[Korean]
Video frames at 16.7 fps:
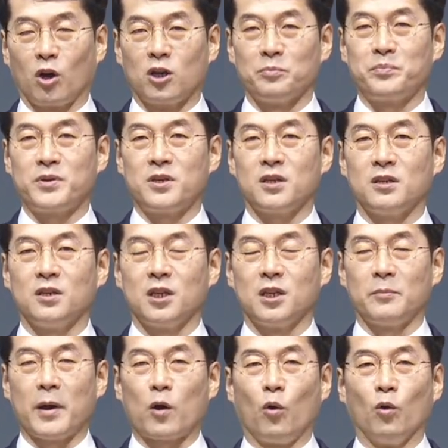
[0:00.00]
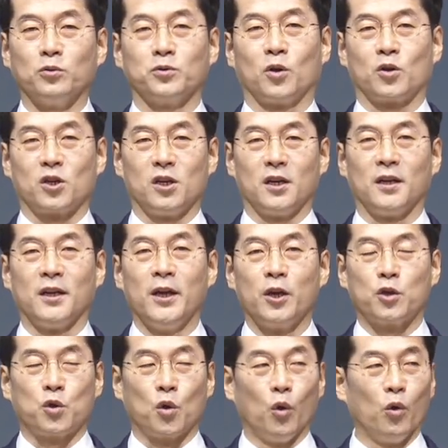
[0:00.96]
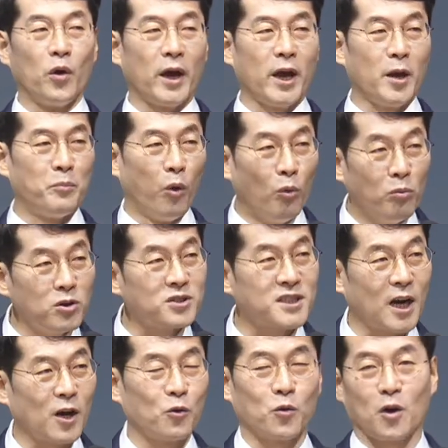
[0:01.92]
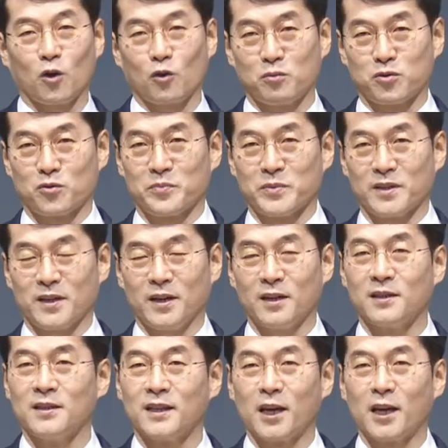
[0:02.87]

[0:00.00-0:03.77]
그 피 흘림의 공로를 교회의 보물창고라고 부릅니다.